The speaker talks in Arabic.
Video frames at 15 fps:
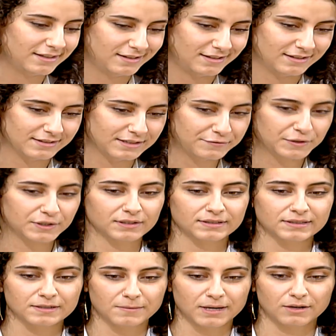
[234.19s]

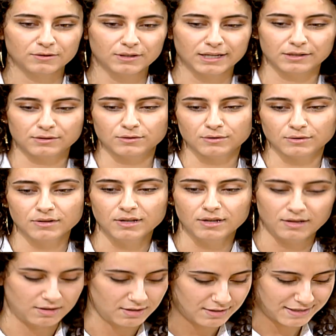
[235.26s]
الديفيكولتي معه لانه
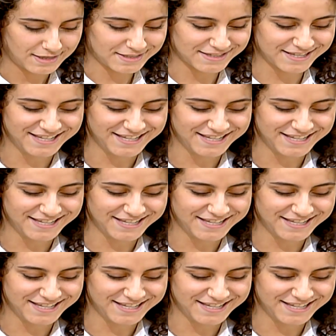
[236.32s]
هيز